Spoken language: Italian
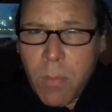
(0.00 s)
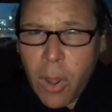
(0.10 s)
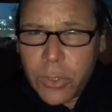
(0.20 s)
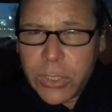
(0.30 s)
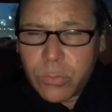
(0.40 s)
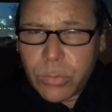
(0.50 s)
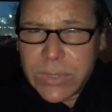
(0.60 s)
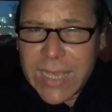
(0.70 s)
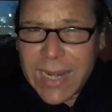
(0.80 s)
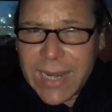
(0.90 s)
monito
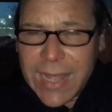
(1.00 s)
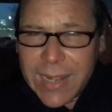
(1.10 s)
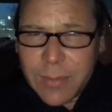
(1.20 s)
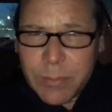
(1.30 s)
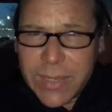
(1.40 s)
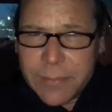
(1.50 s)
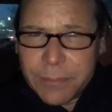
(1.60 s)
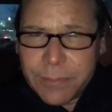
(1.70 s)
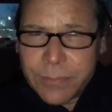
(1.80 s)
di allarme